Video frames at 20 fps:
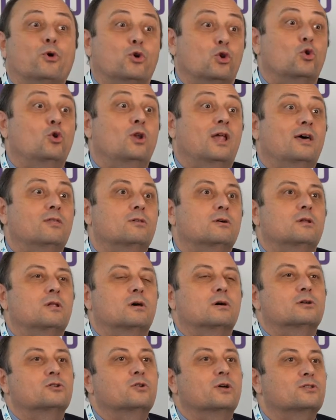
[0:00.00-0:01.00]
Por un lado,
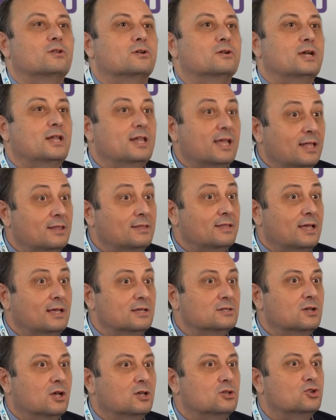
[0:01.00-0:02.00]
nuestros
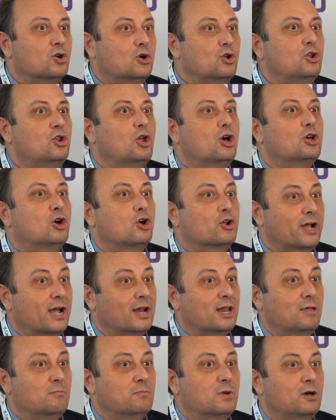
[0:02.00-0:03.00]
clientes son los
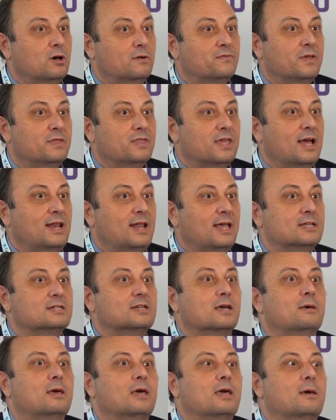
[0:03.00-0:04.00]
organismos
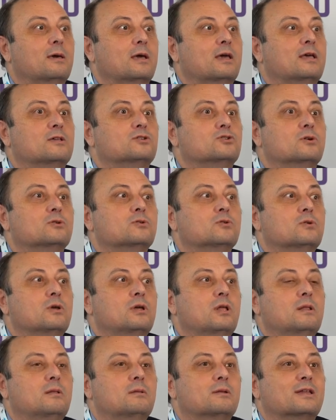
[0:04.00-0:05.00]
oficiales, eh, que son
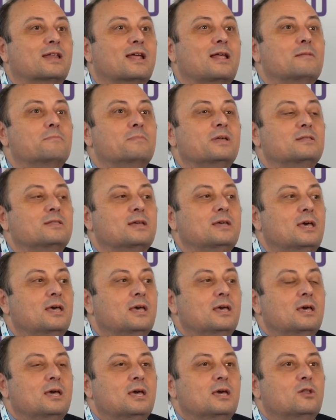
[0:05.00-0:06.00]
eh, realmente
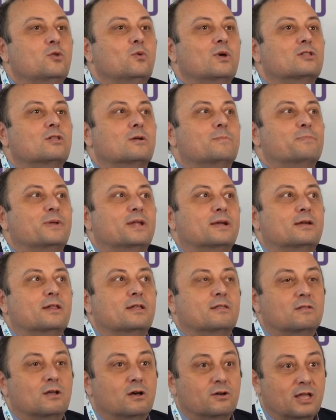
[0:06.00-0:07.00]
nuestros
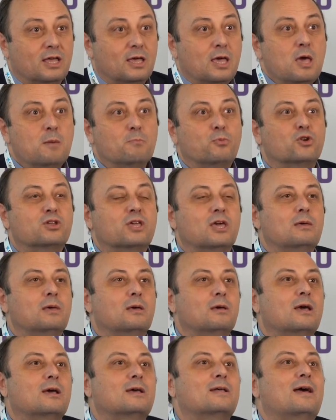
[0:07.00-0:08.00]
prescriptores,
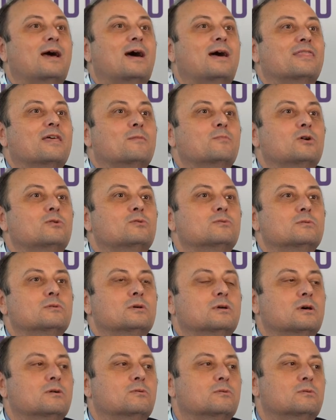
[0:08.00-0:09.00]
porque hacemos
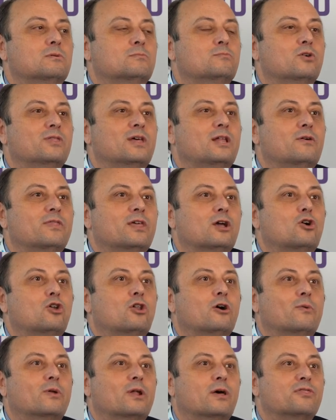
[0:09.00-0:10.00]
un, modelo de
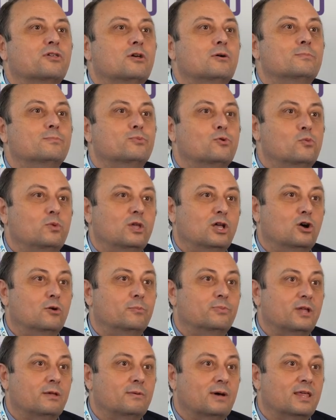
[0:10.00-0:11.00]
colaboración
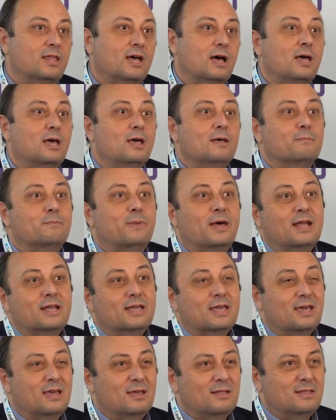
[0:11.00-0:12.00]
público-privada para
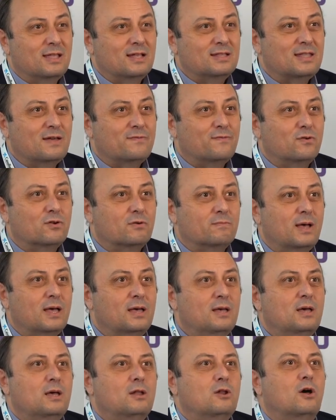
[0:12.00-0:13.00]
que de esta forma
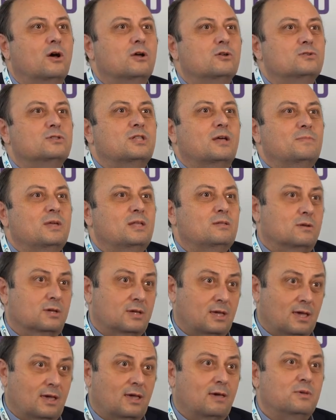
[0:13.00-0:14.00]
los ayuntamientos,
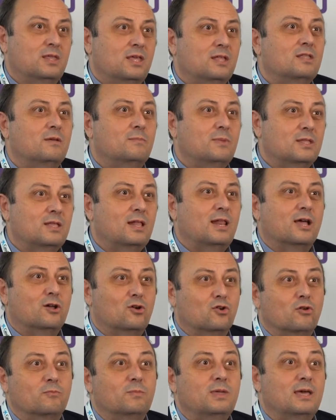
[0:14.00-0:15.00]
que evidentemente la
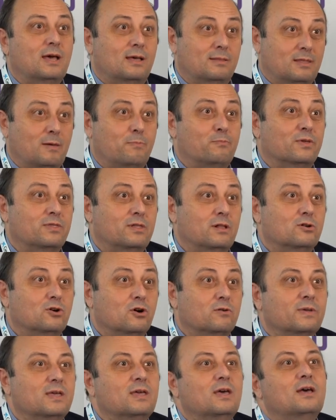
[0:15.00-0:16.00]
economía después del
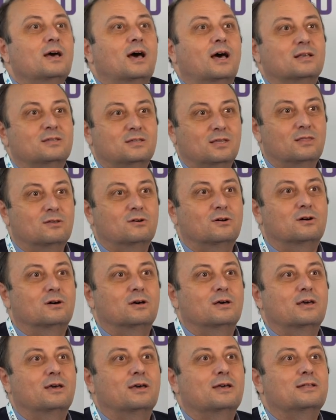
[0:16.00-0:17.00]
COVID ha sido
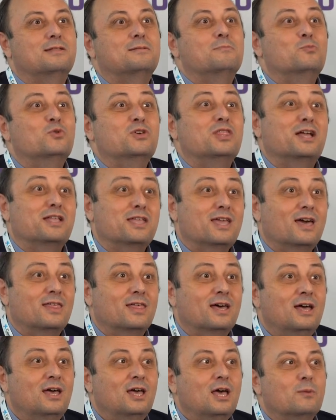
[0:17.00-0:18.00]
muy
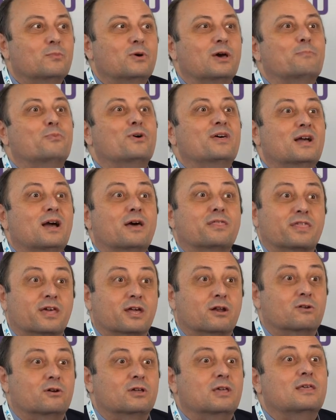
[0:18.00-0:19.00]
dañada, pues puedan
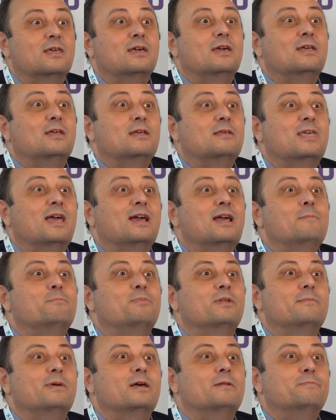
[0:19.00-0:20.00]
hacerlo y den el
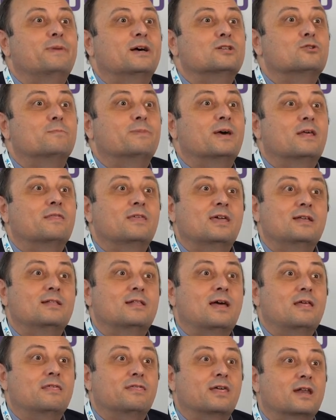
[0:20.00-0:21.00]
primer paso para
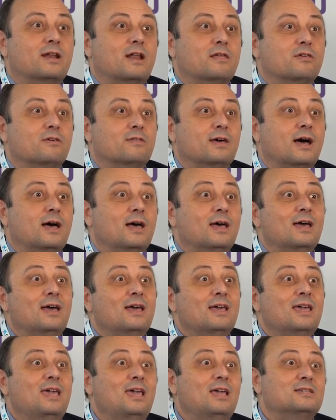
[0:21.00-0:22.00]
digitalizar la ciudad
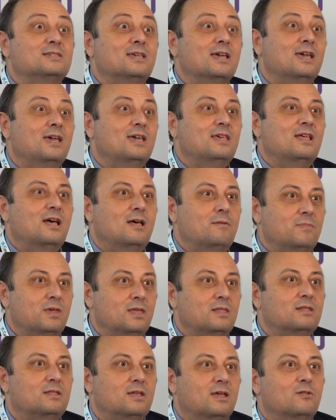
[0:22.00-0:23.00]
y
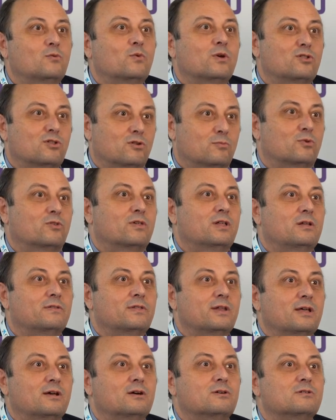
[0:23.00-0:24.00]
seguidamente nuestro modelo
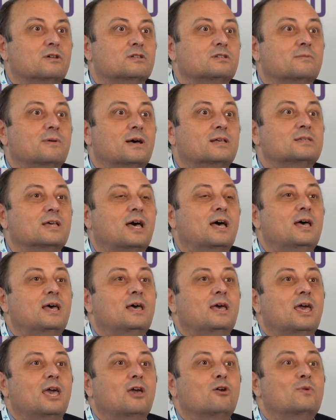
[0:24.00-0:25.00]
de negocio se basa
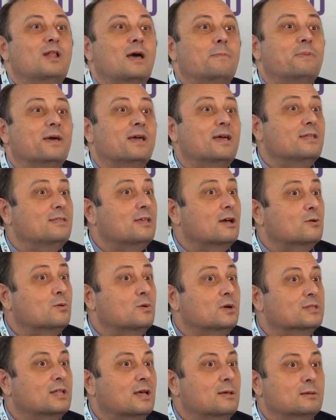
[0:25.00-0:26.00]
en unas pequeñas
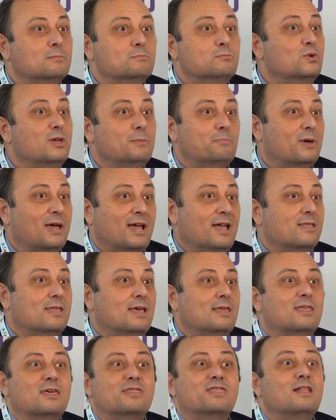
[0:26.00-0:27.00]
cuotas muy
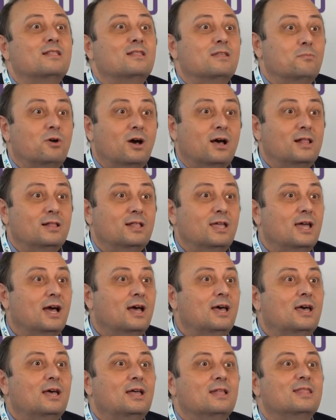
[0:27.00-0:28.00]
pequeñas de céntimos al
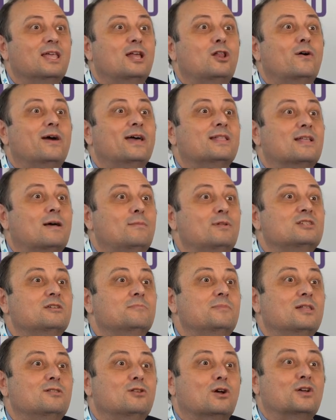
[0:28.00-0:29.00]
día de los
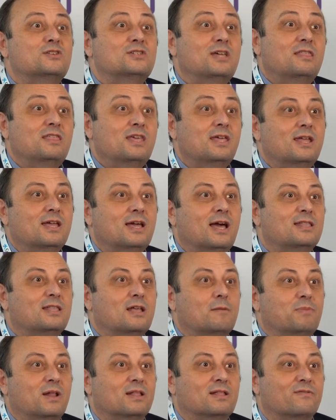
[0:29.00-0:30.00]
establecimientos que se adhieren a
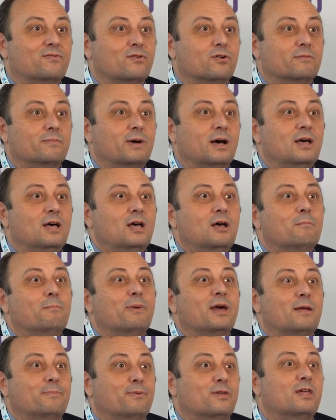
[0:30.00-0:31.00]
esta plataforma
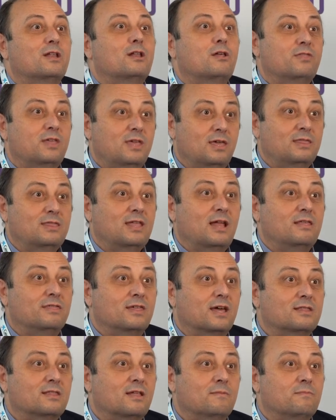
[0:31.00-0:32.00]
para poderlos
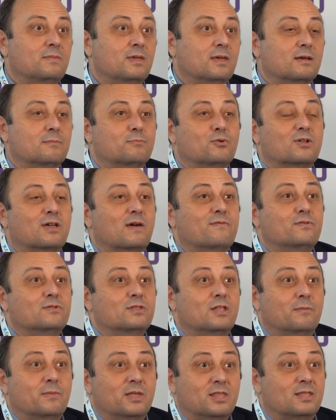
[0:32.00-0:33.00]
digitalizar también porque es
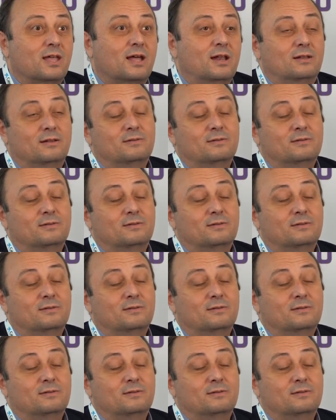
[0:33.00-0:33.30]
fundamental.